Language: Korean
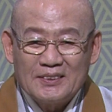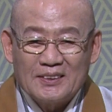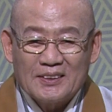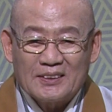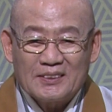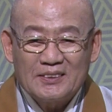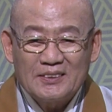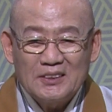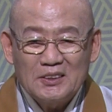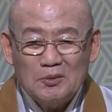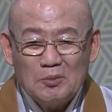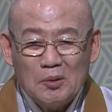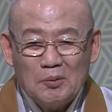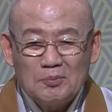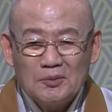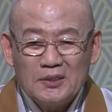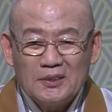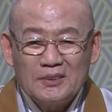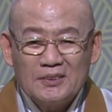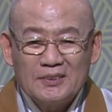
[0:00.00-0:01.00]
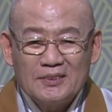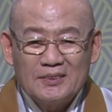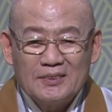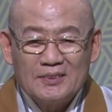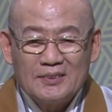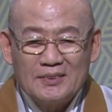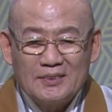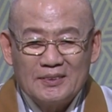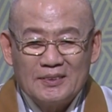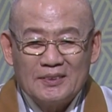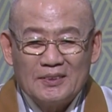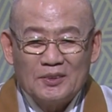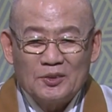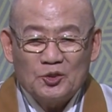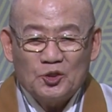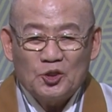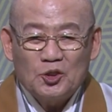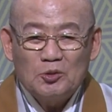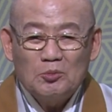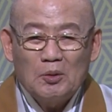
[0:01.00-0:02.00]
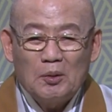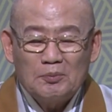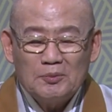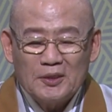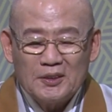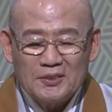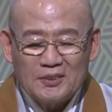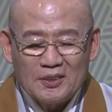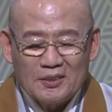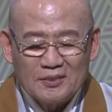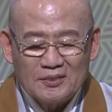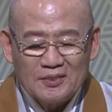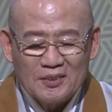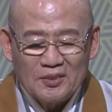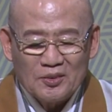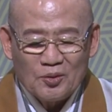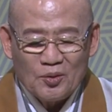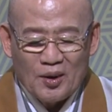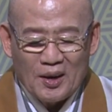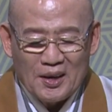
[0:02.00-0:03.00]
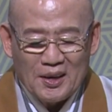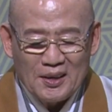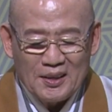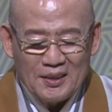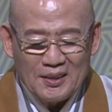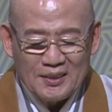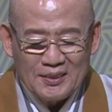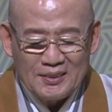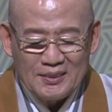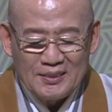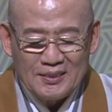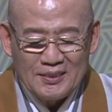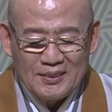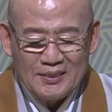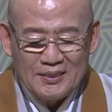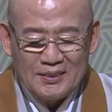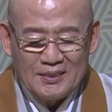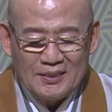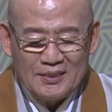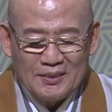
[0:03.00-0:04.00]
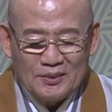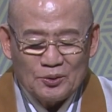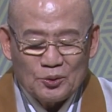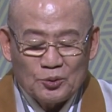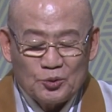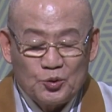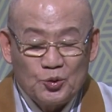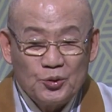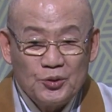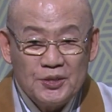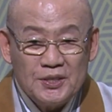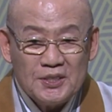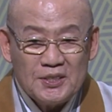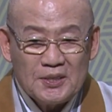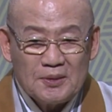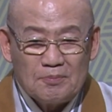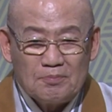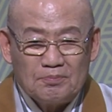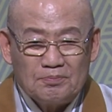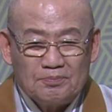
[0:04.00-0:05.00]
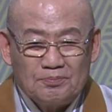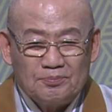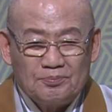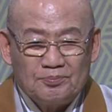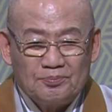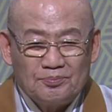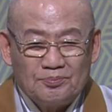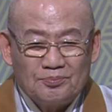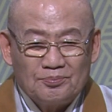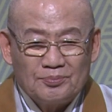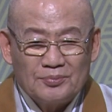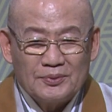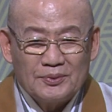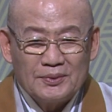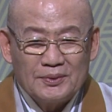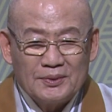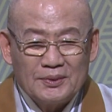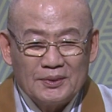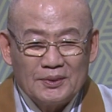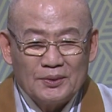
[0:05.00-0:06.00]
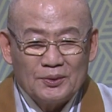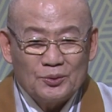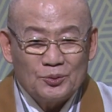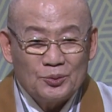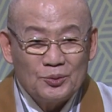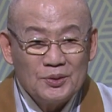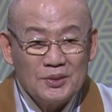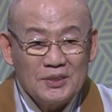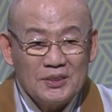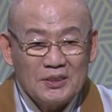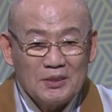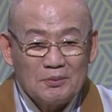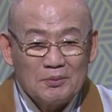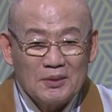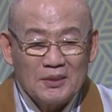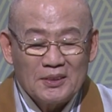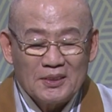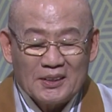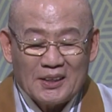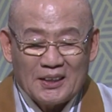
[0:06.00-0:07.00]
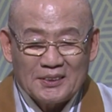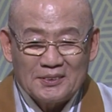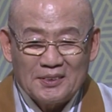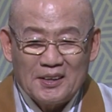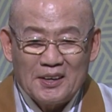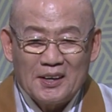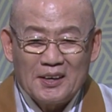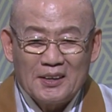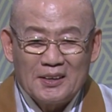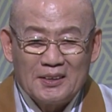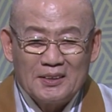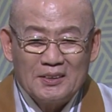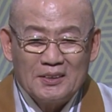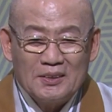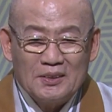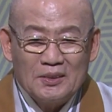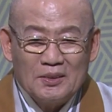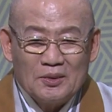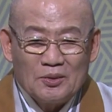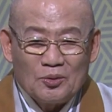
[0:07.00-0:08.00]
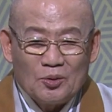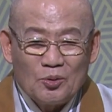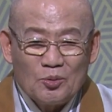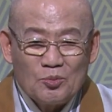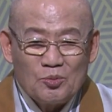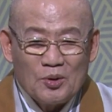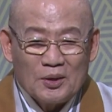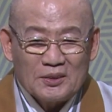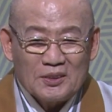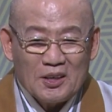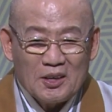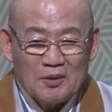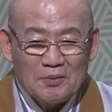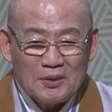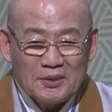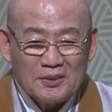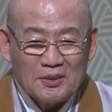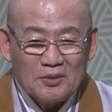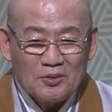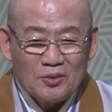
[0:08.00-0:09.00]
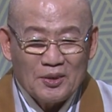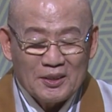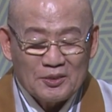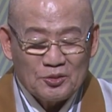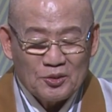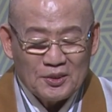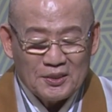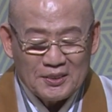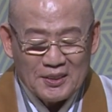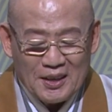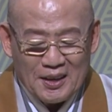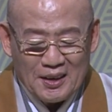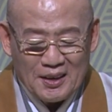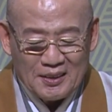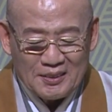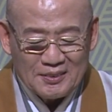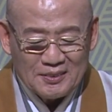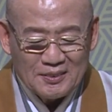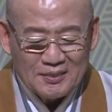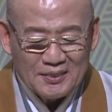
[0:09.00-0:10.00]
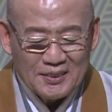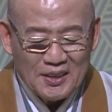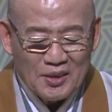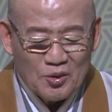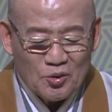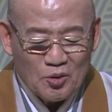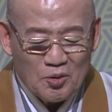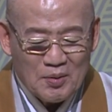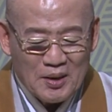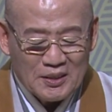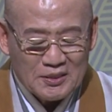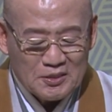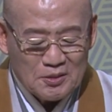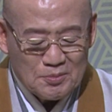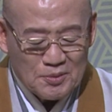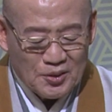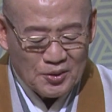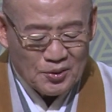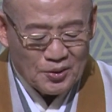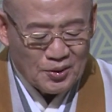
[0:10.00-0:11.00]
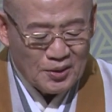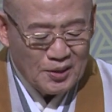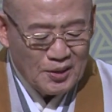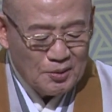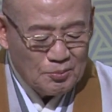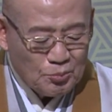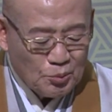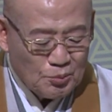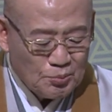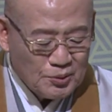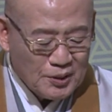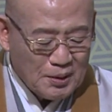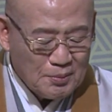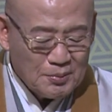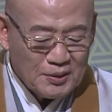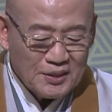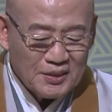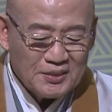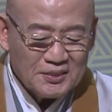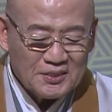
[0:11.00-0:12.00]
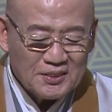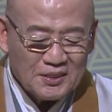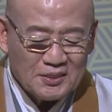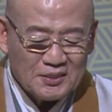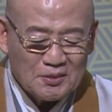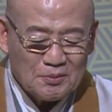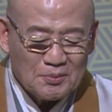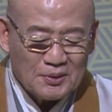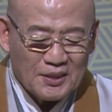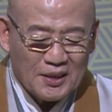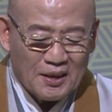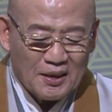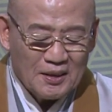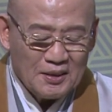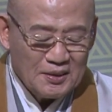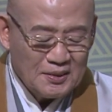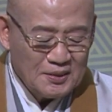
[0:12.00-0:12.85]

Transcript: 예, 끊임없는, 쉼없는 정성과 또 주의심, 주의심을 가져야 공부와 사업에 성공할 수 있다. 그런 내용을 말씀해요. 본문 한번 읽으시겠습니다.